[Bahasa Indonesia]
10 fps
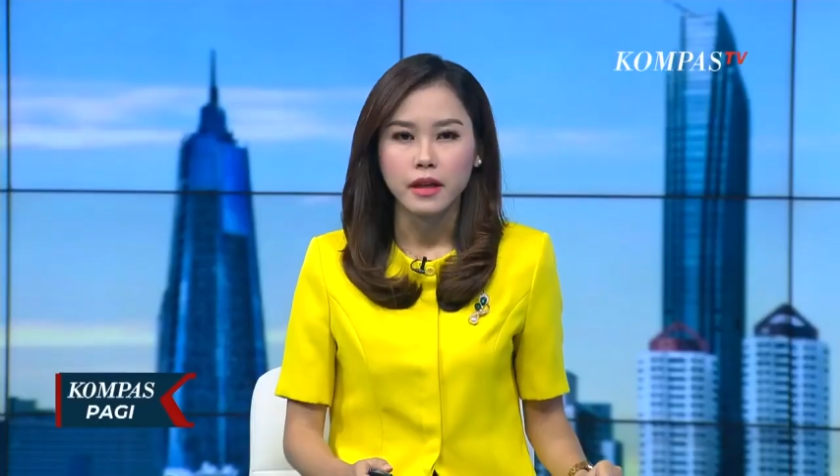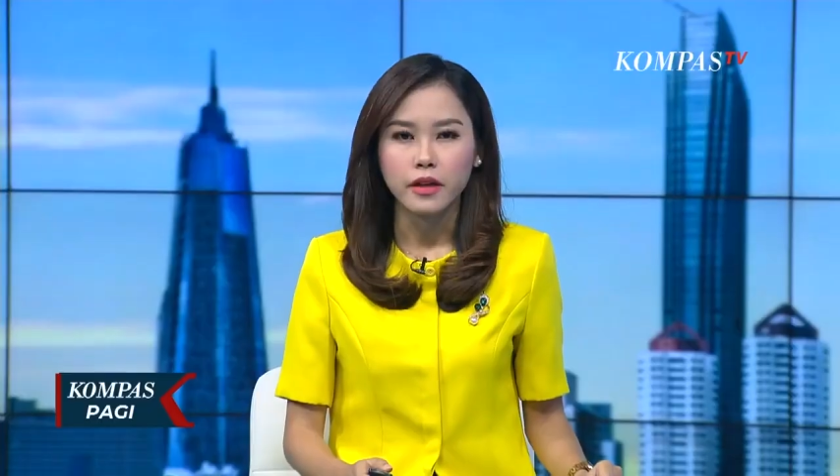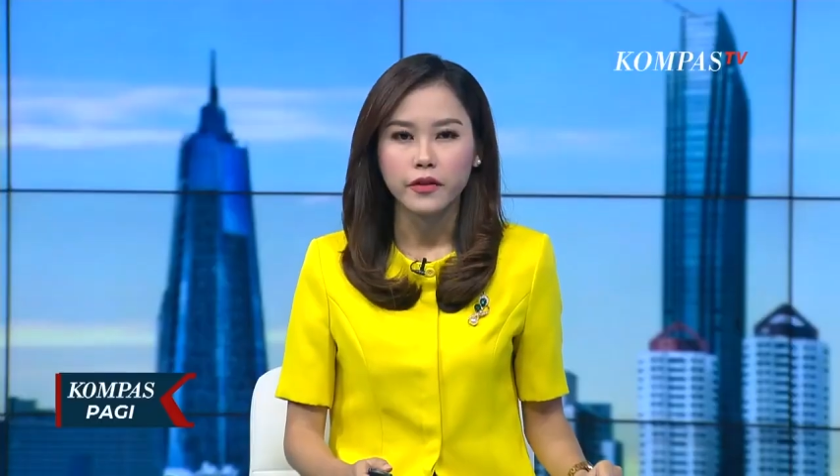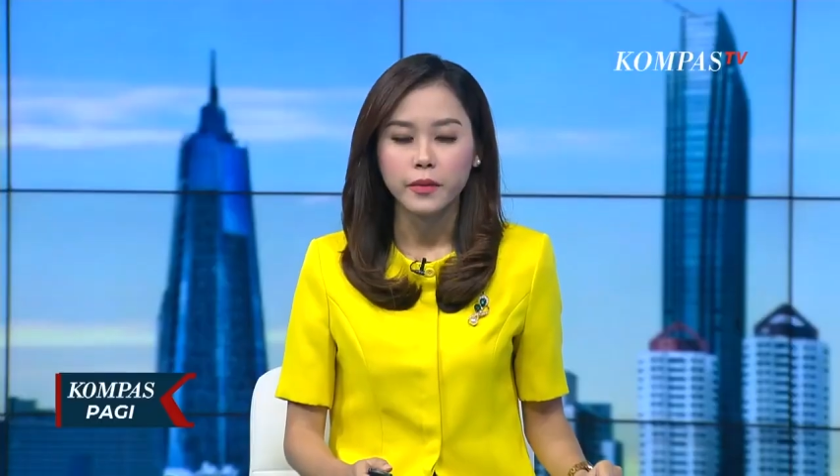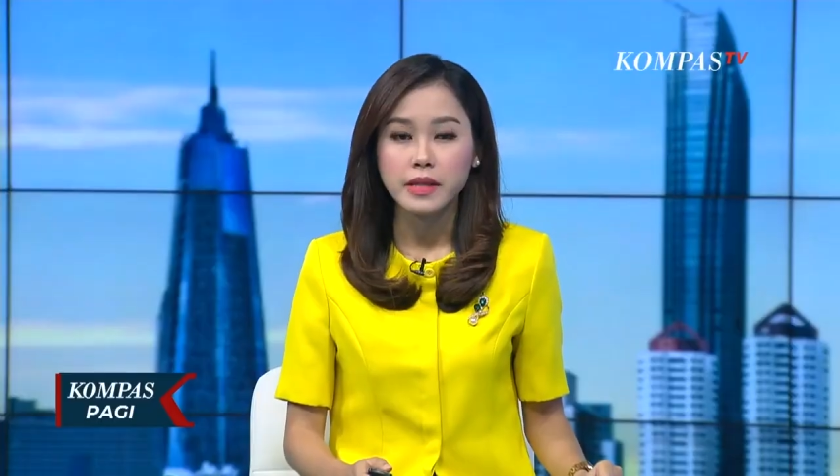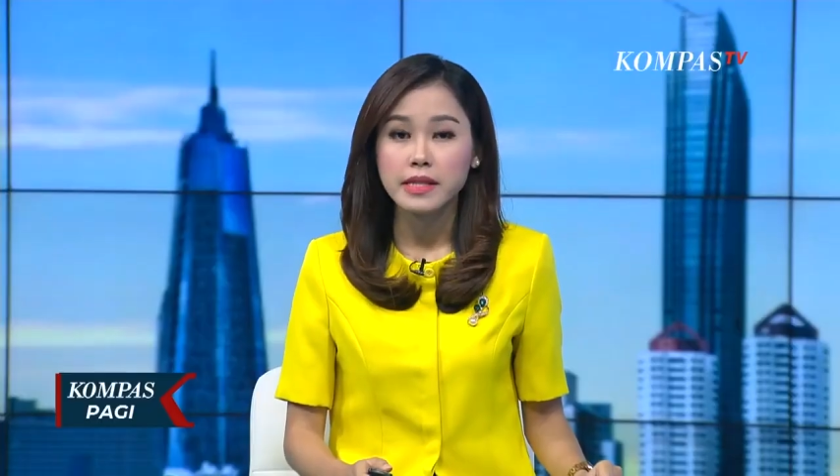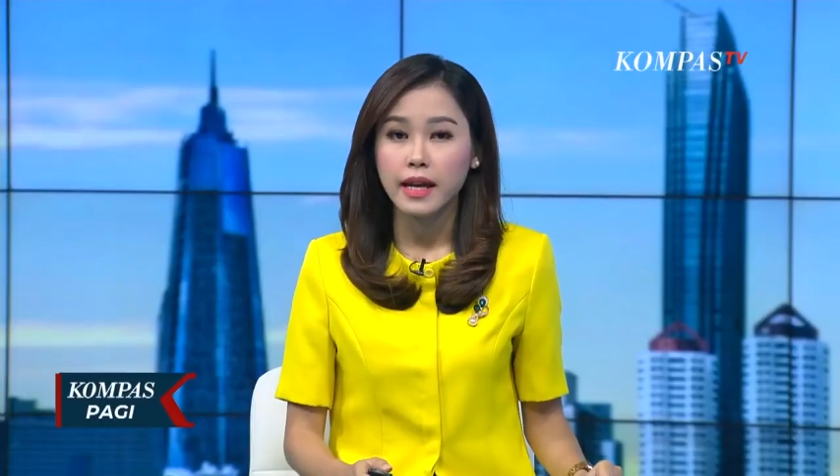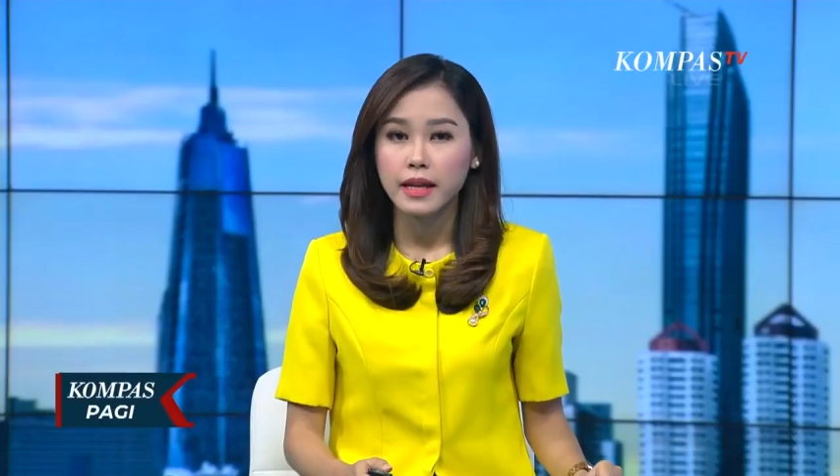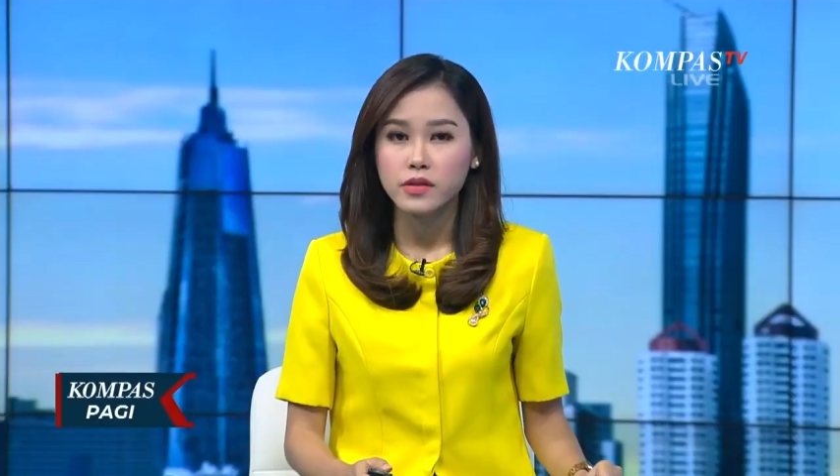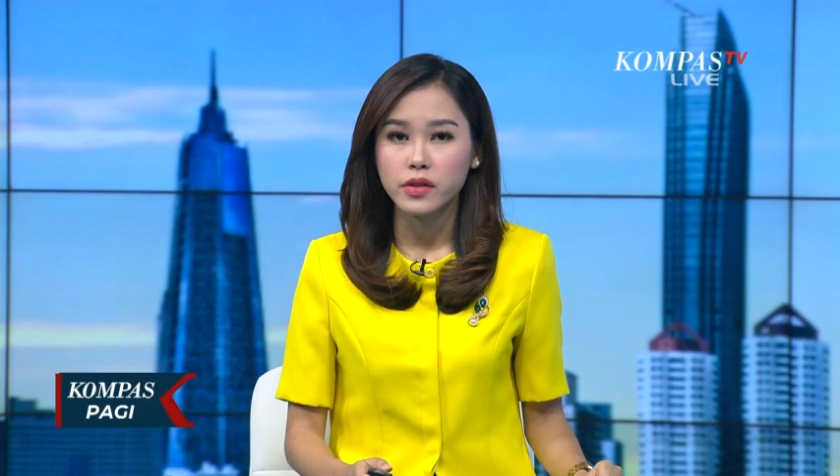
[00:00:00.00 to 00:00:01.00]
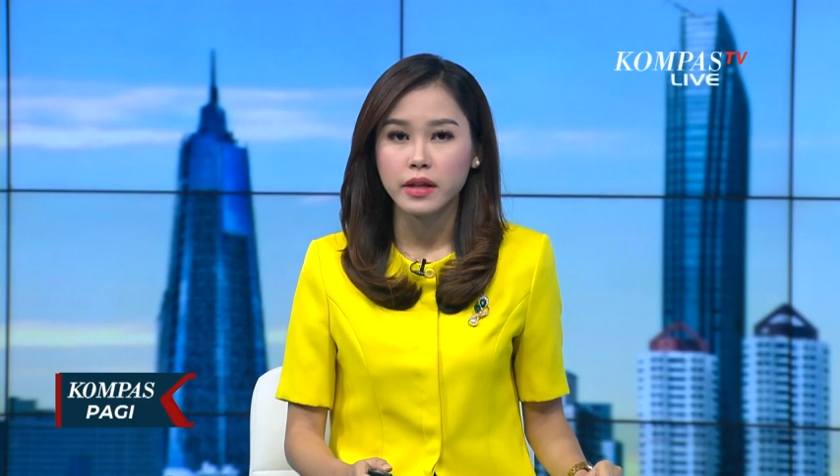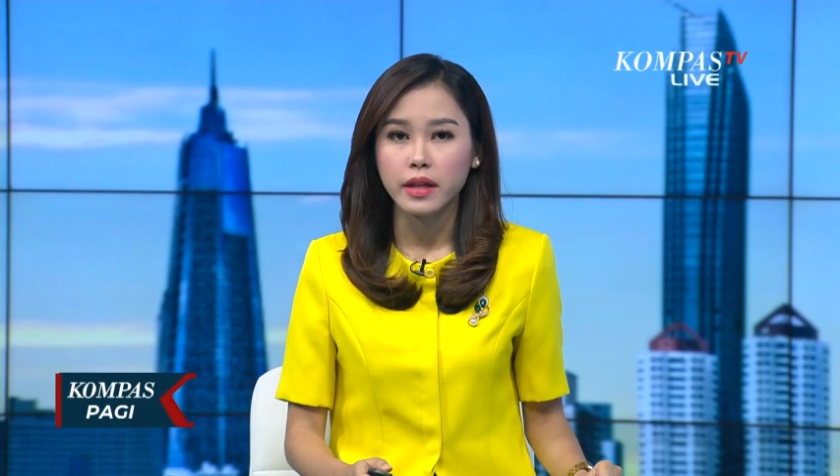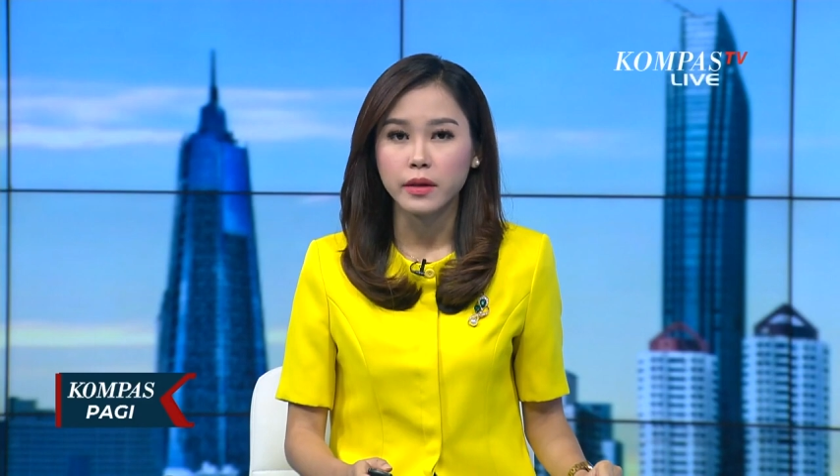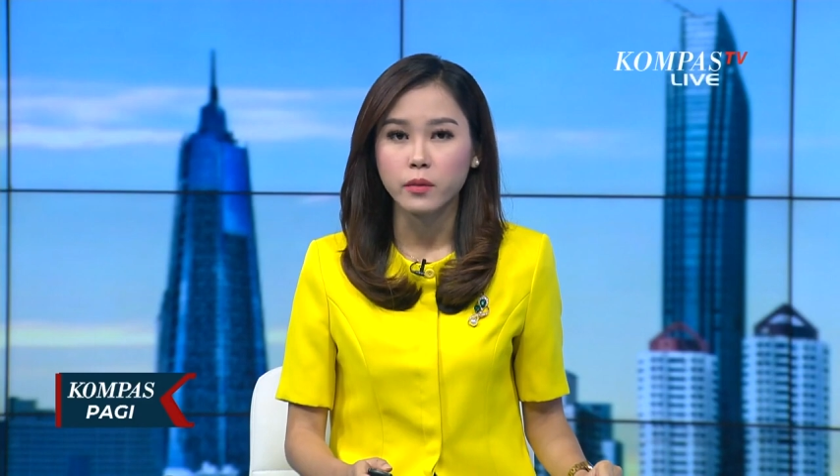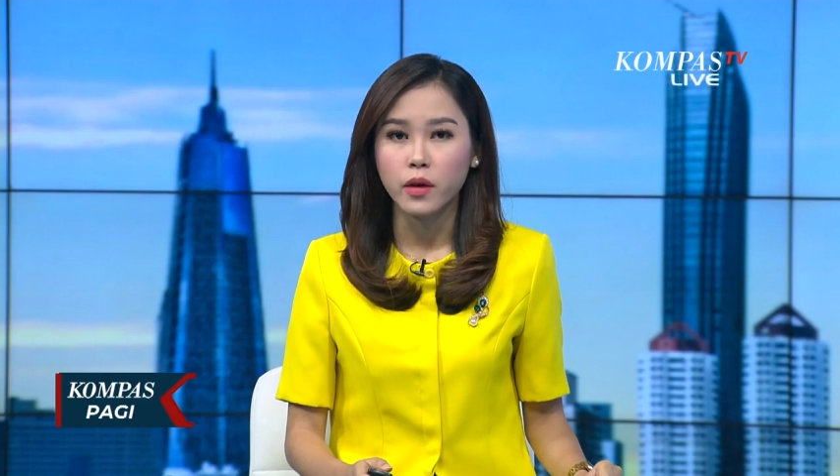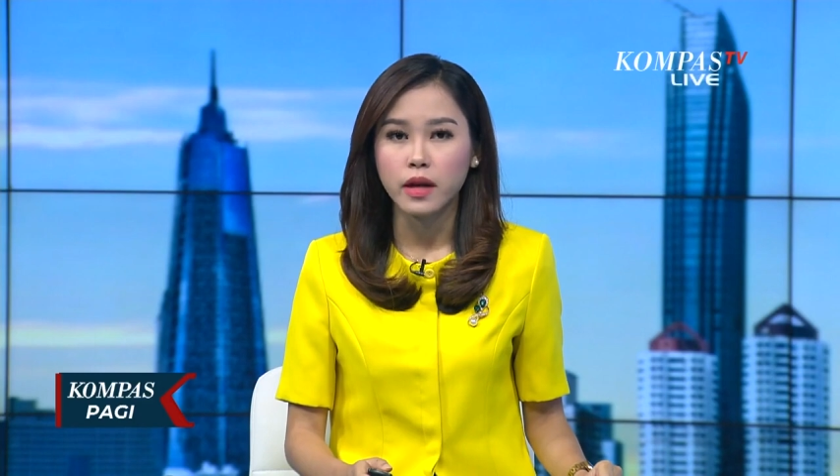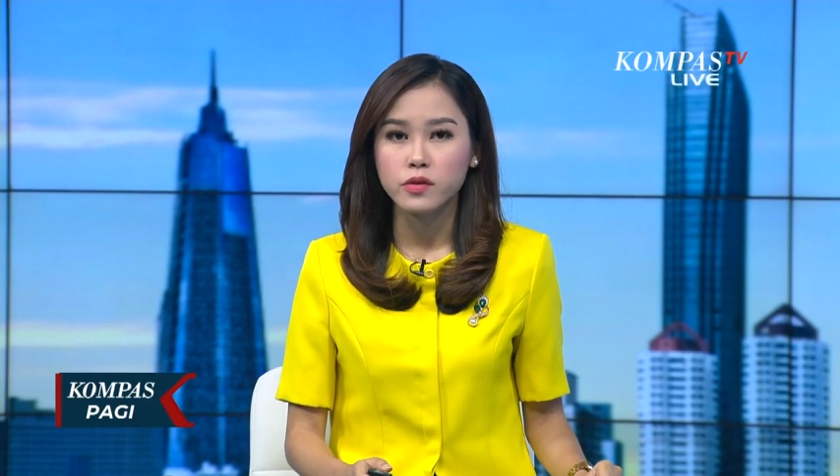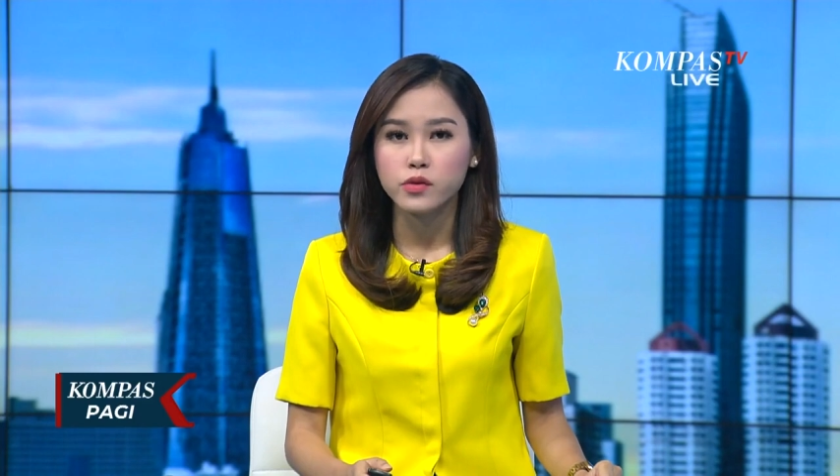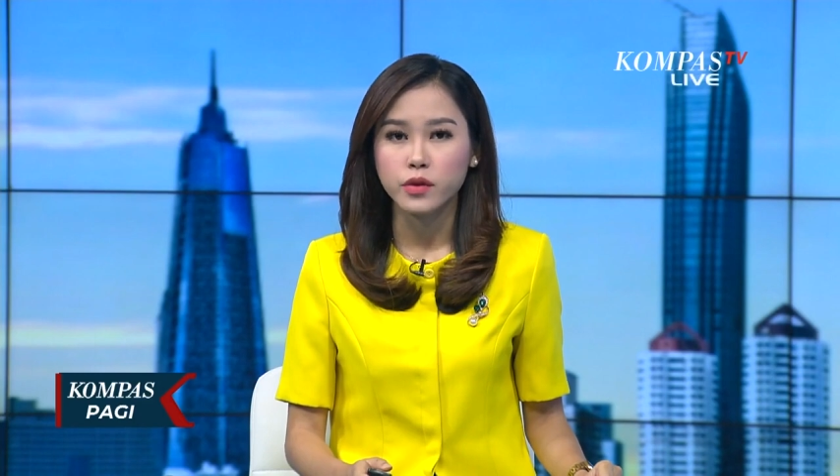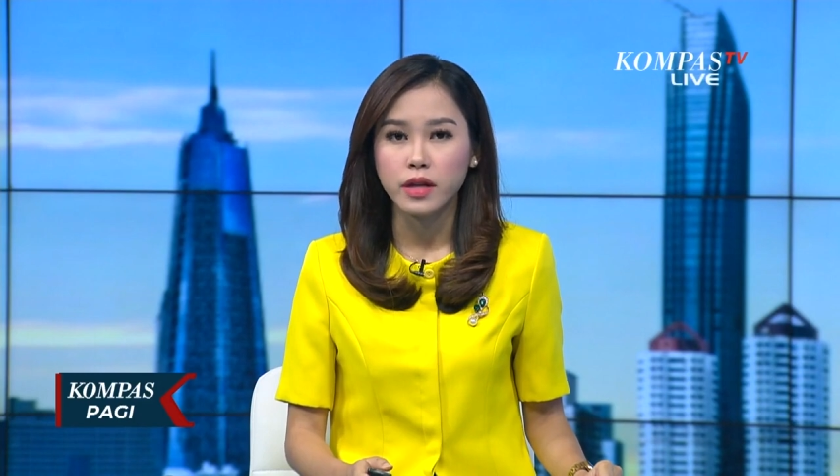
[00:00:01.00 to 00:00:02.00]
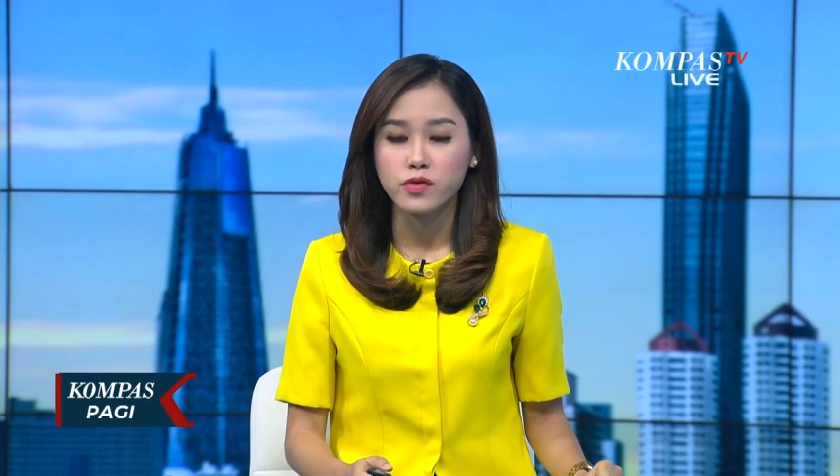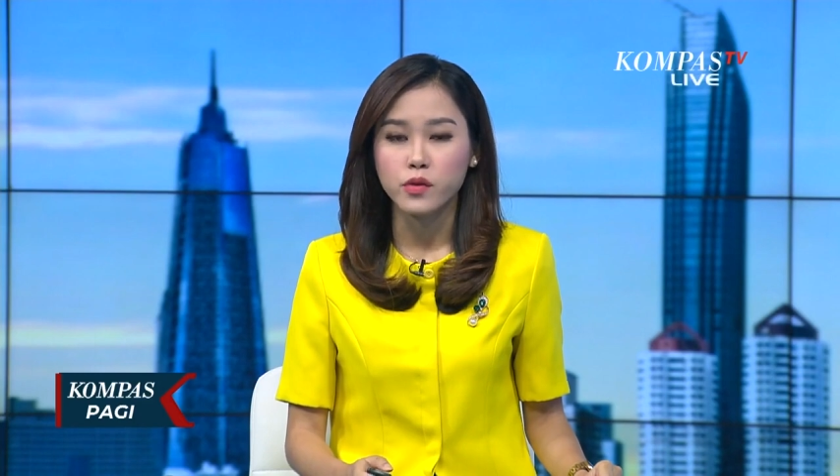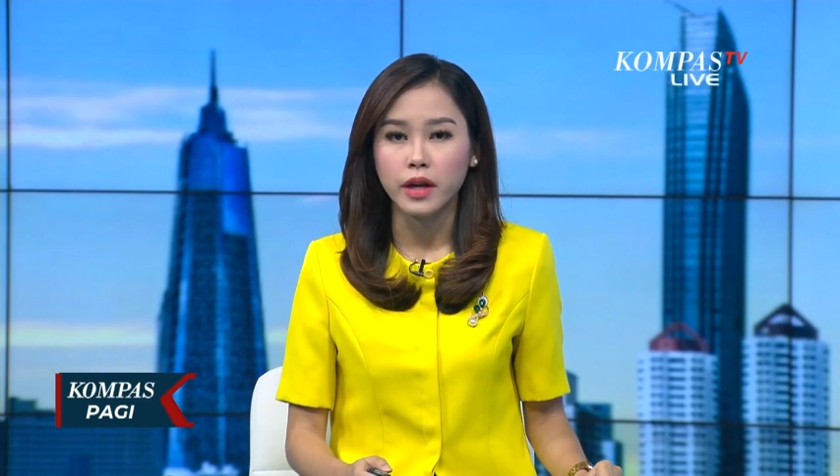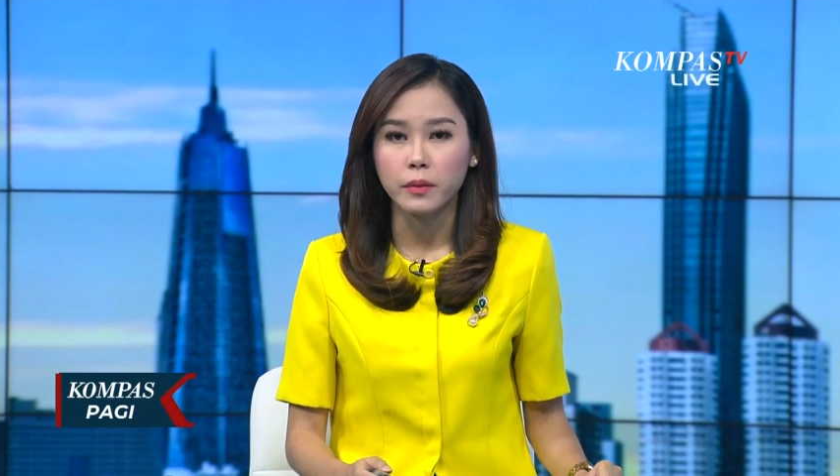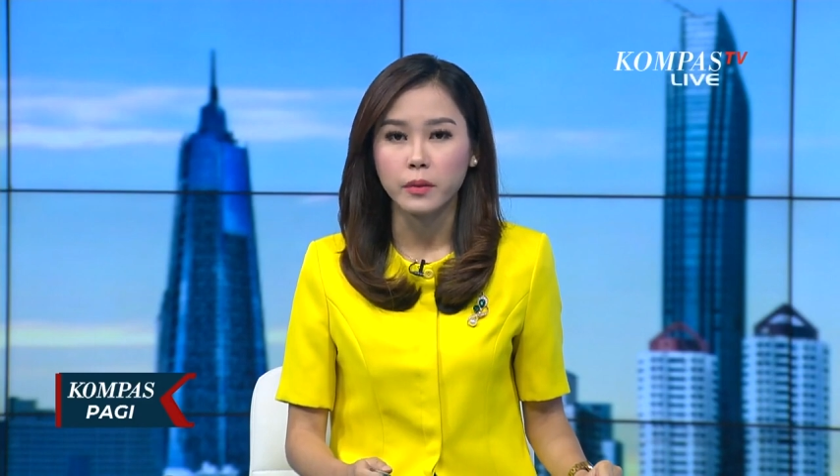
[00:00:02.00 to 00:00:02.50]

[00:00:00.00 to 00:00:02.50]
Informasi lain, Saudara ribuan surat suara